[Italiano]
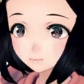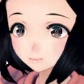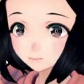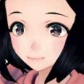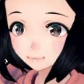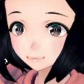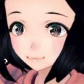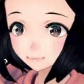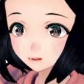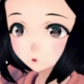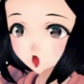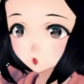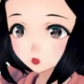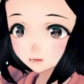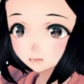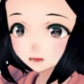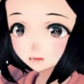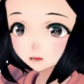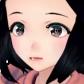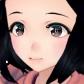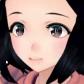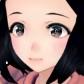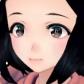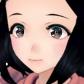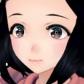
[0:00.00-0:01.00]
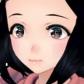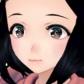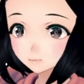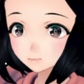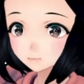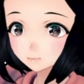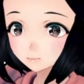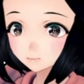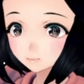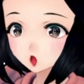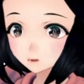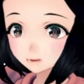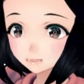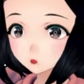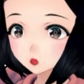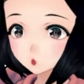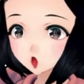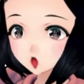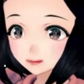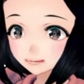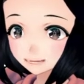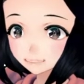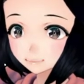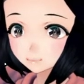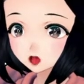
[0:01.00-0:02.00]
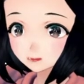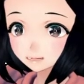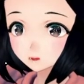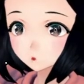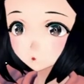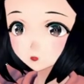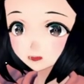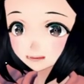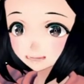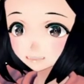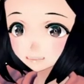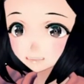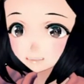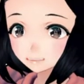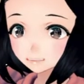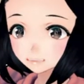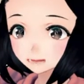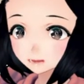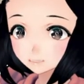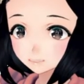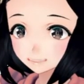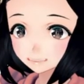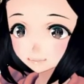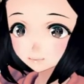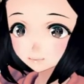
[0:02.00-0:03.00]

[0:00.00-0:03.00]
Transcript: E uno. Due. Devo fare attenzione.